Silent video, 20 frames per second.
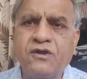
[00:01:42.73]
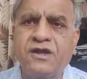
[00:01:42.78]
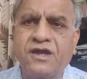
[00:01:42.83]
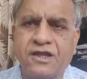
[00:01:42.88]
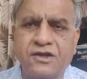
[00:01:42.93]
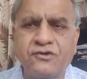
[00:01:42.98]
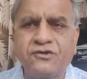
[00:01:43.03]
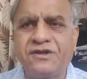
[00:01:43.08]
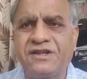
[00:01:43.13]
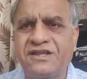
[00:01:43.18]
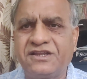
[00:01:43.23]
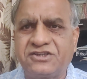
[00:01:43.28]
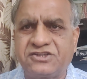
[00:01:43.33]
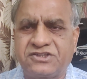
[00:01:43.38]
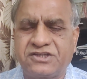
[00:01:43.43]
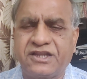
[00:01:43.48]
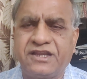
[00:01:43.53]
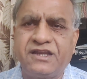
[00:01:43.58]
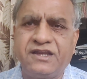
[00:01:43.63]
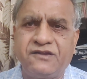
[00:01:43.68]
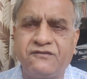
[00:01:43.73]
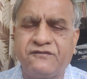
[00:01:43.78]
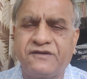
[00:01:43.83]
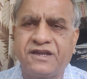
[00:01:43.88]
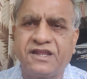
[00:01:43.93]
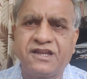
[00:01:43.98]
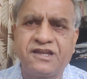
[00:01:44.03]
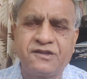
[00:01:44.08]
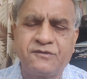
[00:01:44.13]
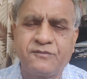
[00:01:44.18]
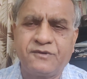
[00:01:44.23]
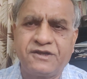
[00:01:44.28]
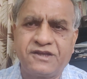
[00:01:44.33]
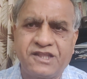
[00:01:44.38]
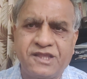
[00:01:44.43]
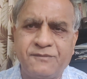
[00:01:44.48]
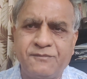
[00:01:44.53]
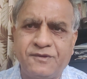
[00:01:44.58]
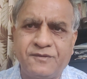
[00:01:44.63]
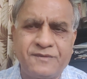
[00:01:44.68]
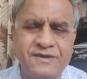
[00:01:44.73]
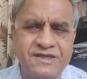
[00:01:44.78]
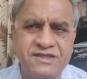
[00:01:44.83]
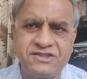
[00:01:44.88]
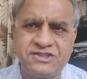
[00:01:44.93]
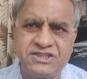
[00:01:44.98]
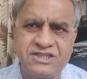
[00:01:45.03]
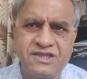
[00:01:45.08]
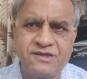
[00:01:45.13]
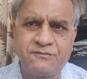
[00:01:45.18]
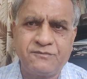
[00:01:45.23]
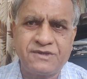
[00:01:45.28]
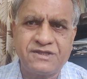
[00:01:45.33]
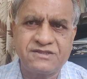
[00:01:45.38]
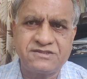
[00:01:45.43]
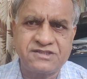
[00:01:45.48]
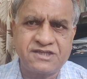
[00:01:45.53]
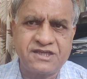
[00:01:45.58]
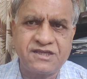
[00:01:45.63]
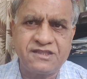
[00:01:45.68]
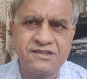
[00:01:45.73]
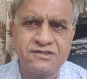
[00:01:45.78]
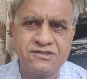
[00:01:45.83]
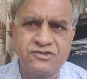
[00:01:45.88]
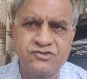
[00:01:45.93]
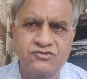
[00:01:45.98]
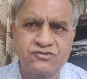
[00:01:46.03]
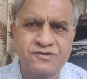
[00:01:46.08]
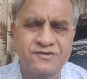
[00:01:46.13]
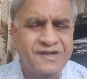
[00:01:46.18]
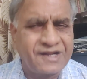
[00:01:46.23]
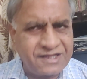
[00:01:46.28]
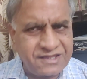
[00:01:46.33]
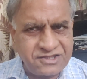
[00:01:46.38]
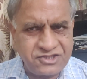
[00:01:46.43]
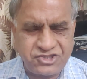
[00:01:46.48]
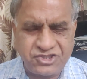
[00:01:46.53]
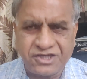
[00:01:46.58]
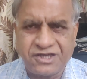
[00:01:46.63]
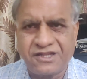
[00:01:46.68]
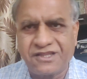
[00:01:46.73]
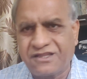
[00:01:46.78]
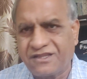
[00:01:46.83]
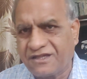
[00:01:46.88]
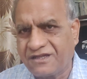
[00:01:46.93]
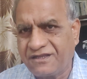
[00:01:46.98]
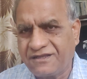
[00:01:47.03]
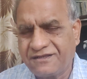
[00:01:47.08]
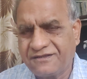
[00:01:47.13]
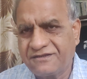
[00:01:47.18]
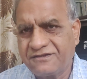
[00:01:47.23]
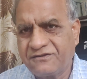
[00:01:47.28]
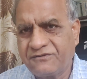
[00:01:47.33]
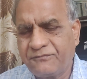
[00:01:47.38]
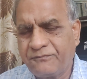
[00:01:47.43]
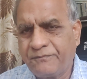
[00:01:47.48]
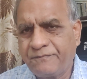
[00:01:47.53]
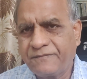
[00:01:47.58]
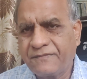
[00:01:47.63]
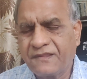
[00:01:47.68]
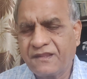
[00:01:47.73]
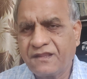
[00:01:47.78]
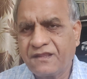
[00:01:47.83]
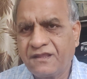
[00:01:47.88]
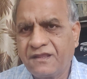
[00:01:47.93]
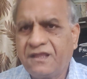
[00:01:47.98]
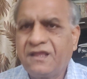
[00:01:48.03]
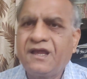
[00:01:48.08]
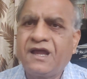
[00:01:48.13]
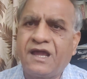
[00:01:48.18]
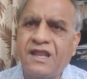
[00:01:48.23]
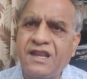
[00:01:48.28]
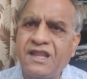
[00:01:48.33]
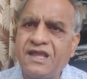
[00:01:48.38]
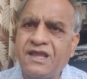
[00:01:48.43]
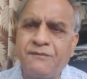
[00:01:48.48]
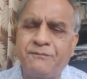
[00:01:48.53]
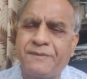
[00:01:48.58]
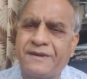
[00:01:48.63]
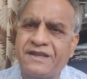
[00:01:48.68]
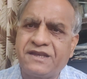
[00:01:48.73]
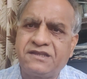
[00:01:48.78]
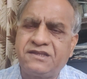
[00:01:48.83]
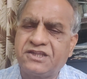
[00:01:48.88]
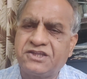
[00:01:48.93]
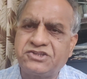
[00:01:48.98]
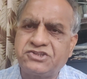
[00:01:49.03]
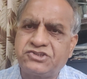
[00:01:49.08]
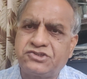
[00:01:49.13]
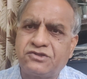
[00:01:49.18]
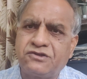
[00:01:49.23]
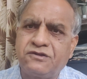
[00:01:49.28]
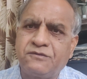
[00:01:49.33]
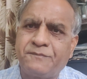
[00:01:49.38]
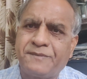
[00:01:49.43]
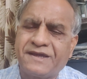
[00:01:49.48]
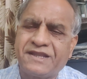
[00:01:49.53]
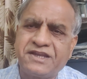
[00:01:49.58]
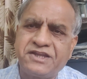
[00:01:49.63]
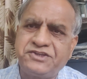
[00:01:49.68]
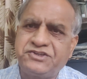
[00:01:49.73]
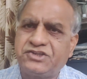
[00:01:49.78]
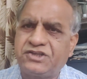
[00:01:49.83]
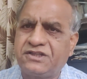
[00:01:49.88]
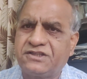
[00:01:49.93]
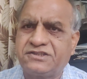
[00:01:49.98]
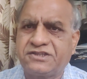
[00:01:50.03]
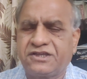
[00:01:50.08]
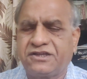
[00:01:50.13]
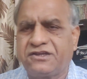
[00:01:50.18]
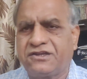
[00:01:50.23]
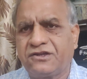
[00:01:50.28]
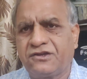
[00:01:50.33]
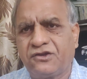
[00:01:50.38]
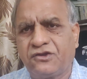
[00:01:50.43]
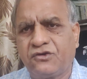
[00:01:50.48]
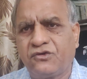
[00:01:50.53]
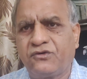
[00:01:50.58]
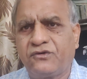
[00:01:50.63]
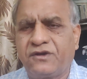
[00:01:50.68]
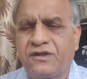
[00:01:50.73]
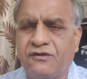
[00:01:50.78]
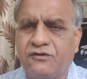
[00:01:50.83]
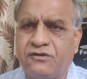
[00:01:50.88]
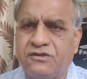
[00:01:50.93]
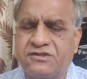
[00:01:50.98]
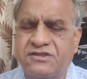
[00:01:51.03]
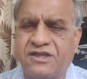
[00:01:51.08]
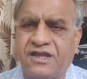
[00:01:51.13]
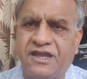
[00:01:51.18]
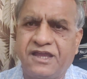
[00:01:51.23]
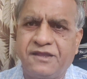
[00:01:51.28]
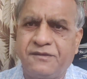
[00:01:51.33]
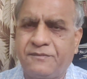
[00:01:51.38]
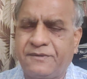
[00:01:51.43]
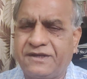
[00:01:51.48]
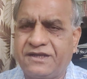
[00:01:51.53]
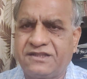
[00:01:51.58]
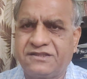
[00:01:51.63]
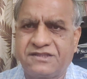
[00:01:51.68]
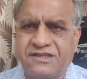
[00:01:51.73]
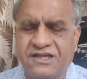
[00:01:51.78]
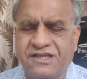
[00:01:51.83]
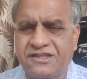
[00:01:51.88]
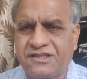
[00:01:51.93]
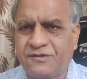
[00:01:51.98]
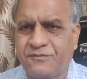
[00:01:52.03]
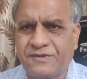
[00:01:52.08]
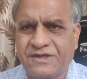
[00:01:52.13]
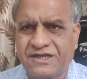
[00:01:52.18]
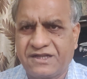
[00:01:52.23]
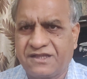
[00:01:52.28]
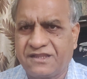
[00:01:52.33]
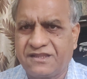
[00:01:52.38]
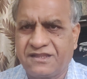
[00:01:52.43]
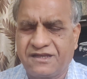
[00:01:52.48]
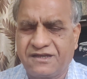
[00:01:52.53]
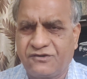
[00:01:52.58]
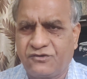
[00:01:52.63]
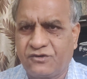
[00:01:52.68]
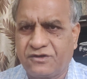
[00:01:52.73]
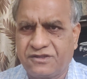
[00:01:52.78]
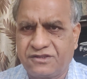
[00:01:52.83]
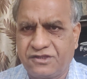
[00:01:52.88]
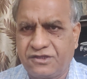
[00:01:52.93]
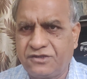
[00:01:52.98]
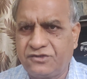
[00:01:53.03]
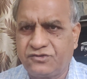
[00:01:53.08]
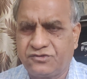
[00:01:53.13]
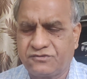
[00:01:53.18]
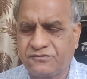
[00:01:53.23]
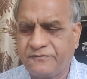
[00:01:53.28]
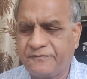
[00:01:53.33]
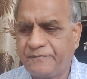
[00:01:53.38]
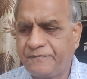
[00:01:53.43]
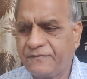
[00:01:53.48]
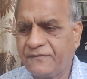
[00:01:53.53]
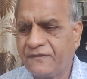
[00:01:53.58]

ఓ కరోనా స్ట్రెయిన్ ఇవ్వడానికి మటుకే మేము ఐసీఎంఆర్ సహాయం తీసుకున్నాం అది చిన్నదా అలాగే పరి టెస్టులు పరీక్షలు చేయడంలో కూడా సహాయపడిన సంగతి మనకందరికి కూడా తెలుసు